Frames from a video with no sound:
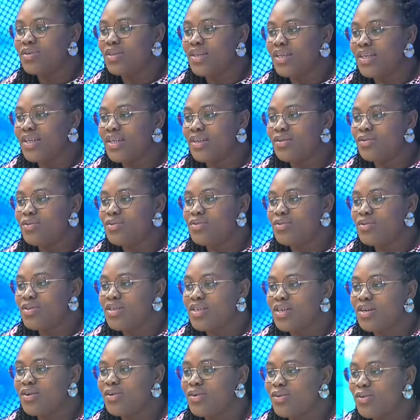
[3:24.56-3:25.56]
et de se
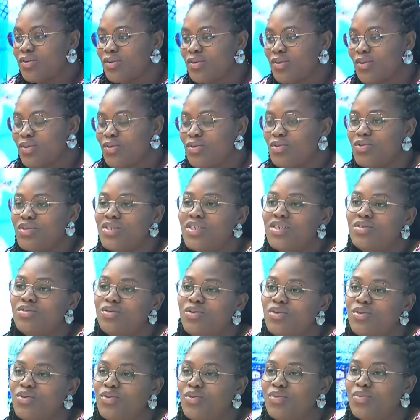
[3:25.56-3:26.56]
dire qu'on
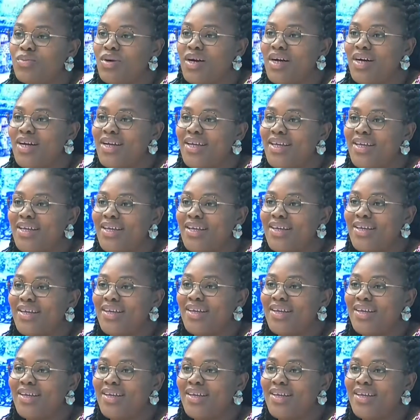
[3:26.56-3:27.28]
continue le combat. Et,